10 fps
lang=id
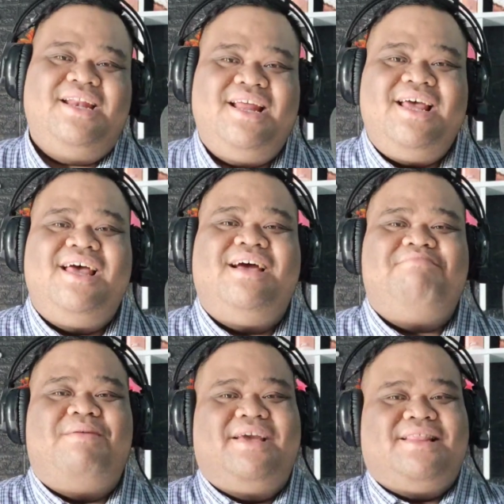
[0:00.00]

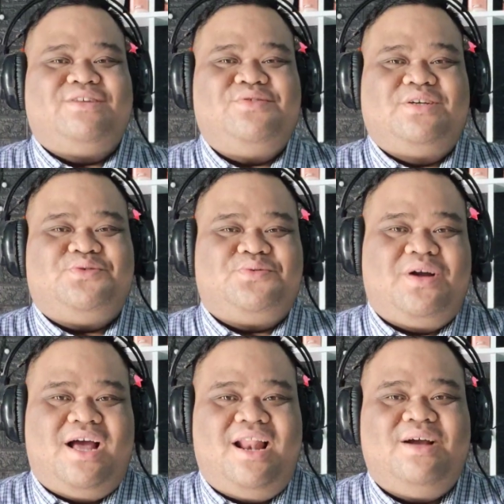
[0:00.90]
enak Mama Ita juga
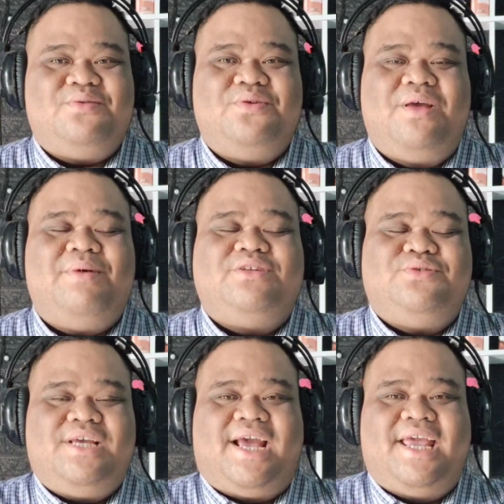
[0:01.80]
suka lagunya
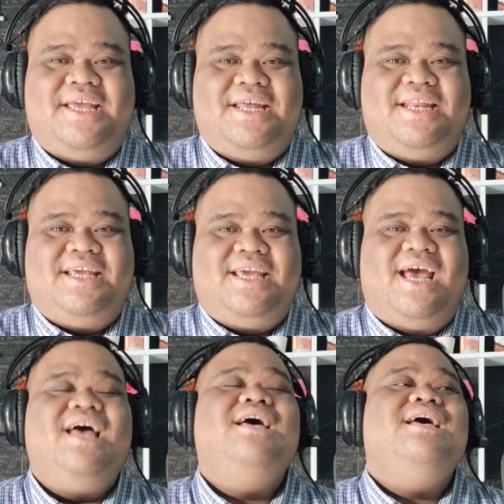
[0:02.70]
bajunya kayak gini
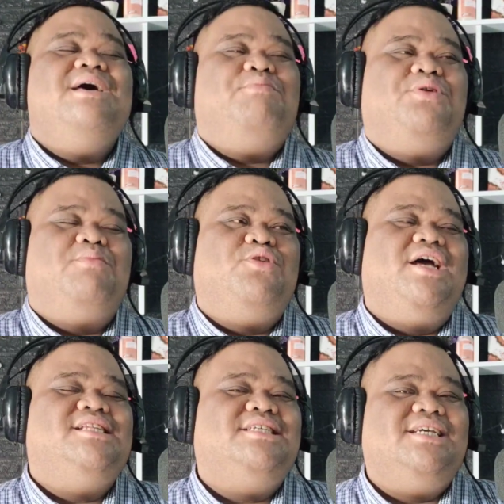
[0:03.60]
ya
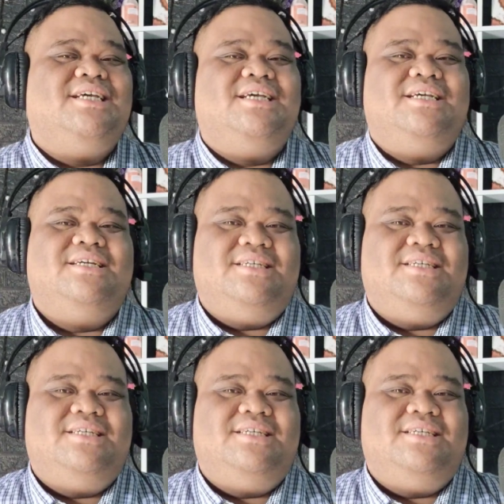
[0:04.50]
mudah-mudahan sih